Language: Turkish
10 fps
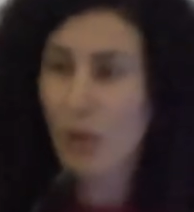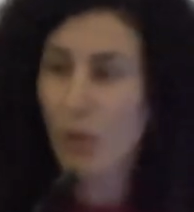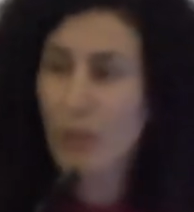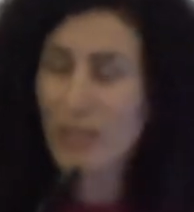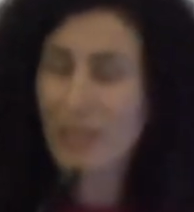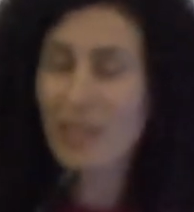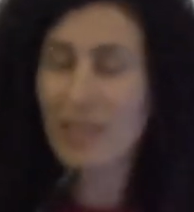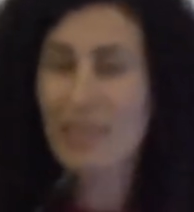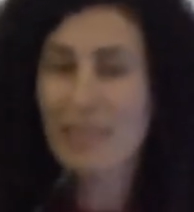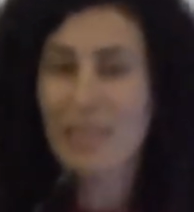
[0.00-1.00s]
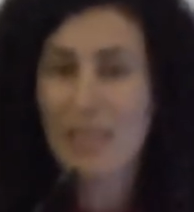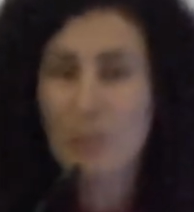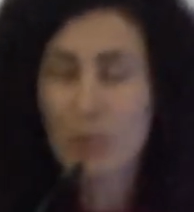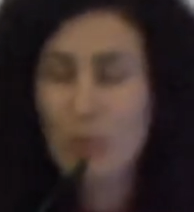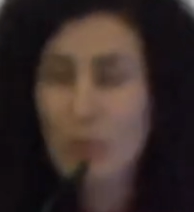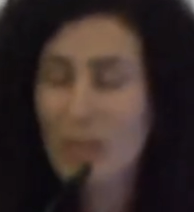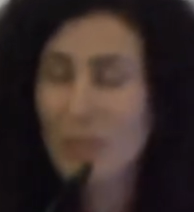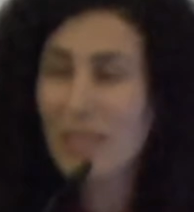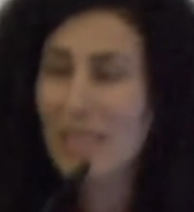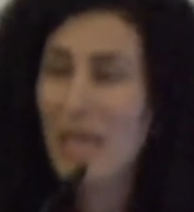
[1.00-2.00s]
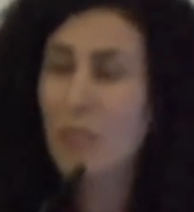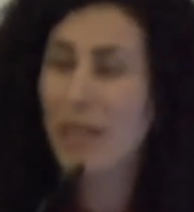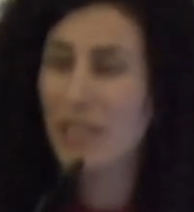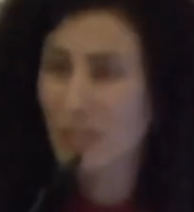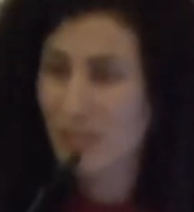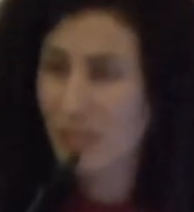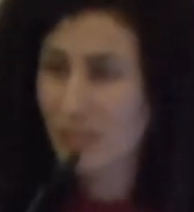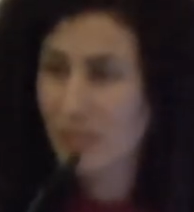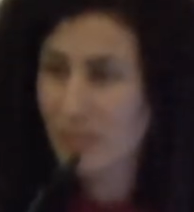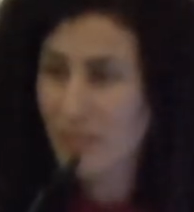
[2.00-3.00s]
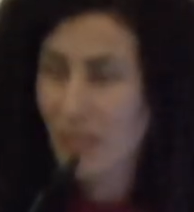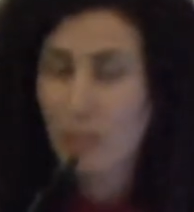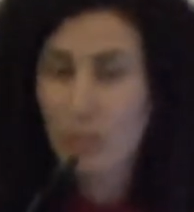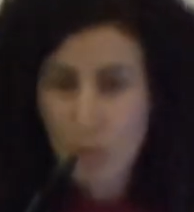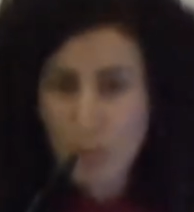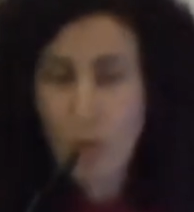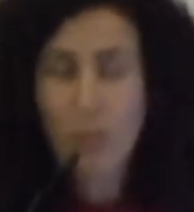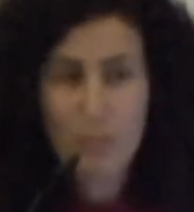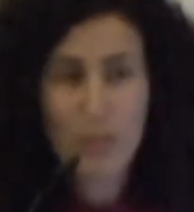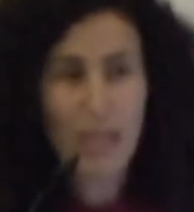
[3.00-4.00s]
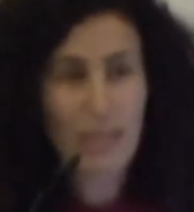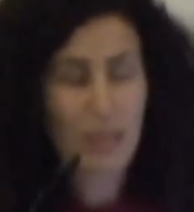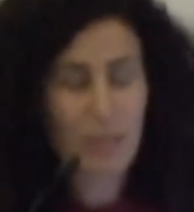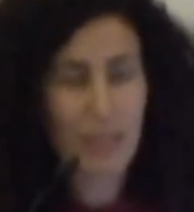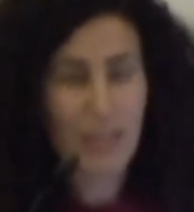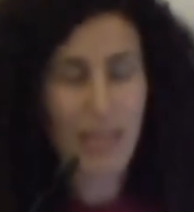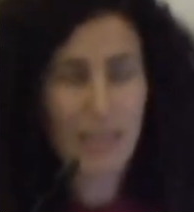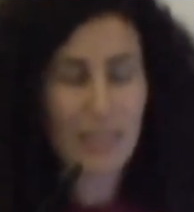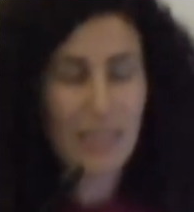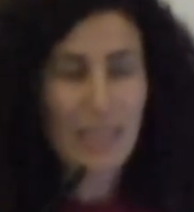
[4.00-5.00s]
Oysa ki e, bütün kimlikler barışçıldır. Bütün toplumsal kimlikler